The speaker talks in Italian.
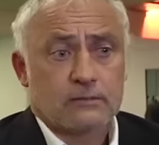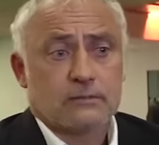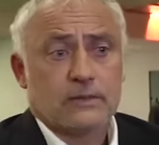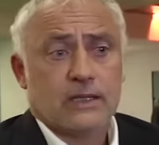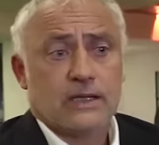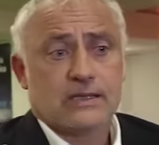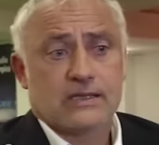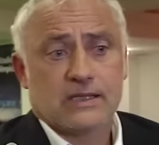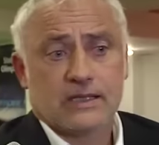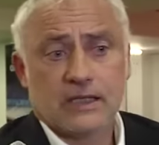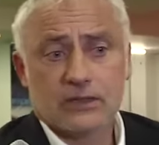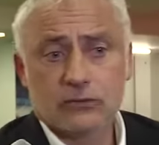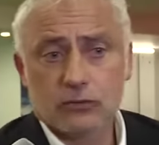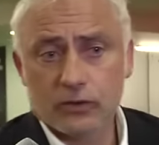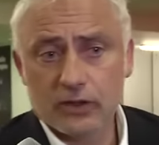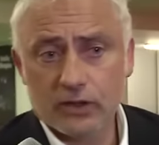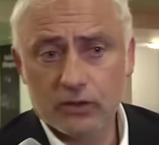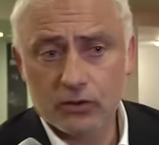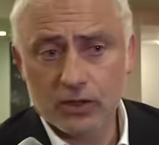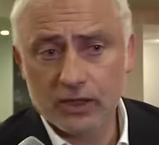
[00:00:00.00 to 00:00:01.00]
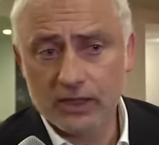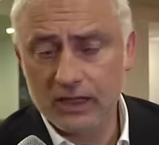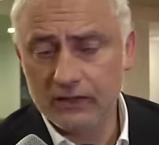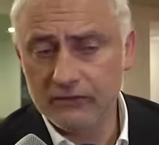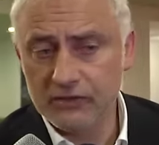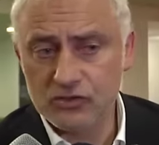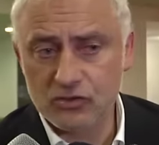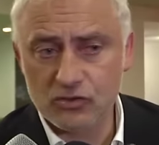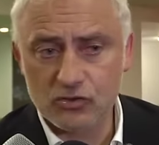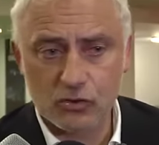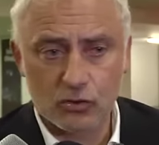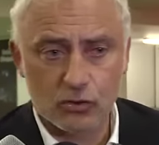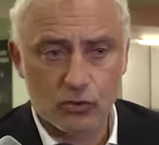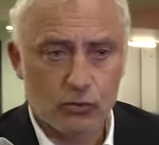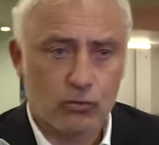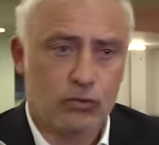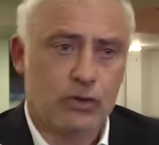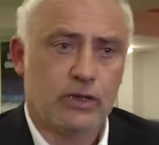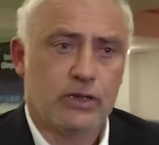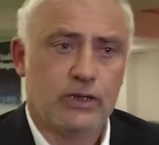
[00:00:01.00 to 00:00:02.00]
Beh, si è dato un rigore che l'ha visto solo
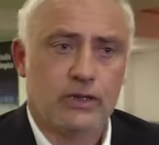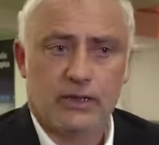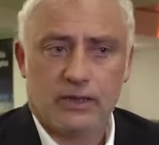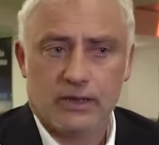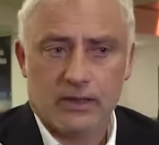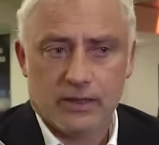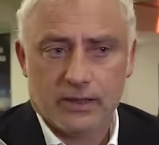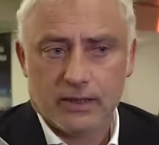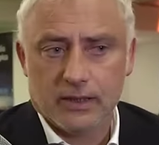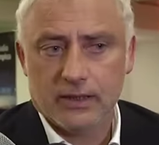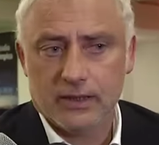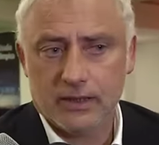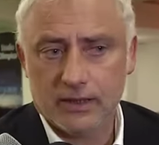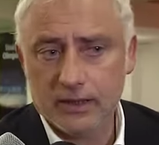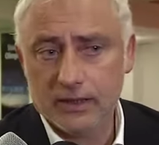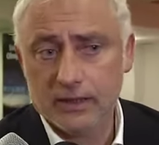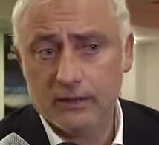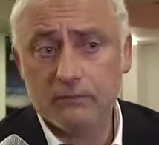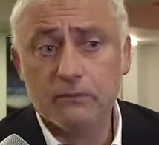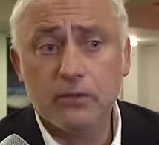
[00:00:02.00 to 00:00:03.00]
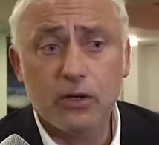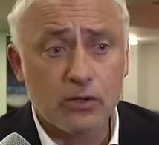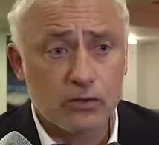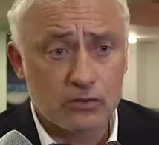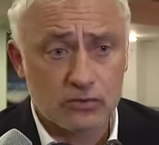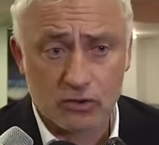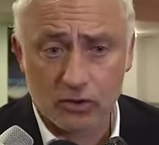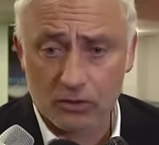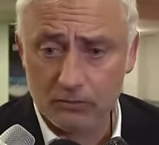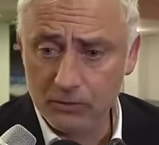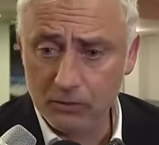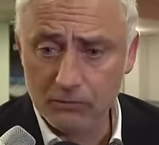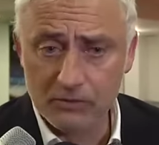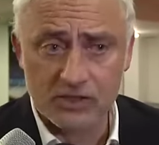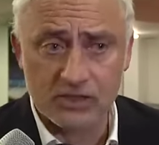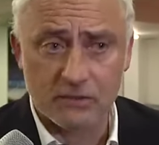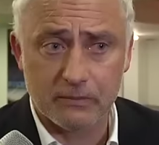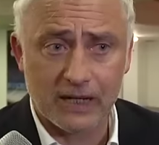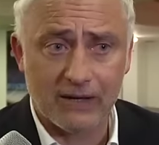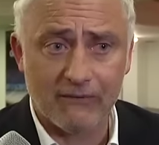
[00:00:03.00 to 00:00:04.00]
lui e, e boh, non, so, non, mi
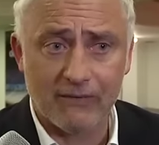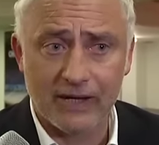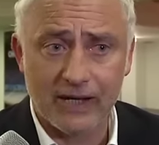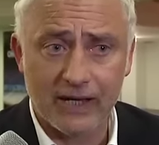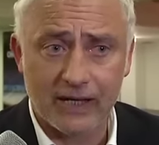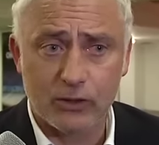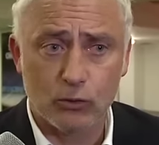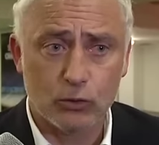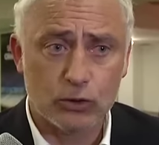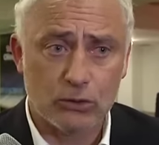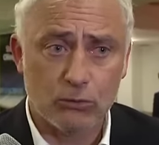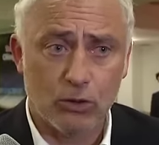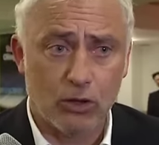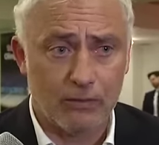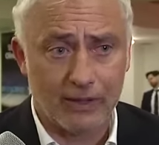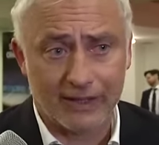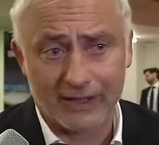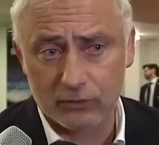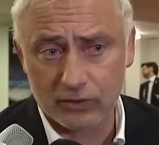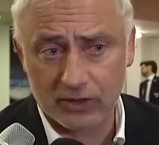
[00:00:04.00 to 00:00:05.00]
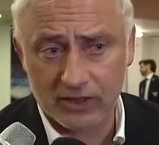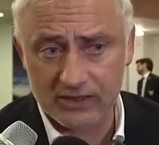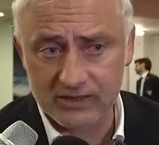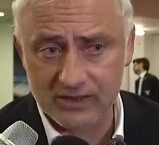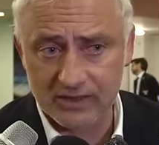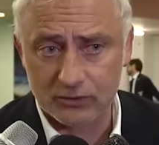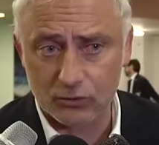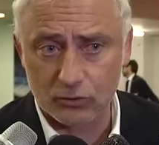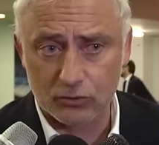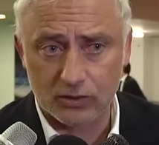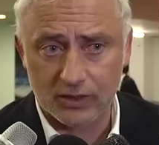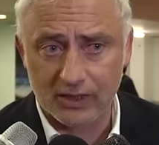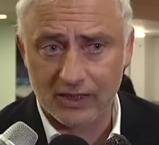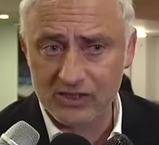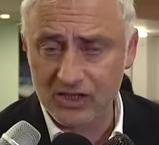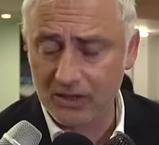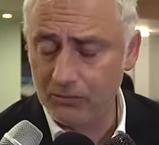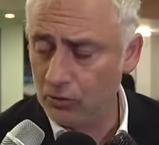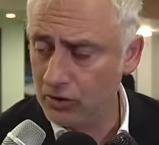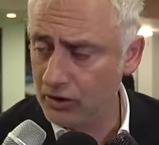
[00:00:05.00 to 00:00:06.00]
sembrava neanche ultimo, ma credo che stato, era
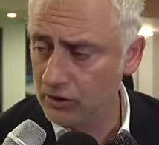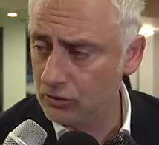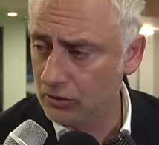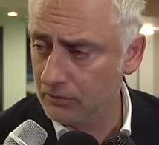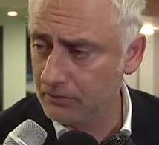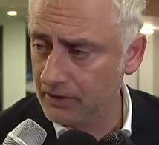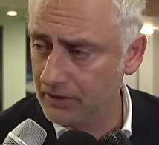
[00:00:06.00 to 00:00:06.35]
già ammonito.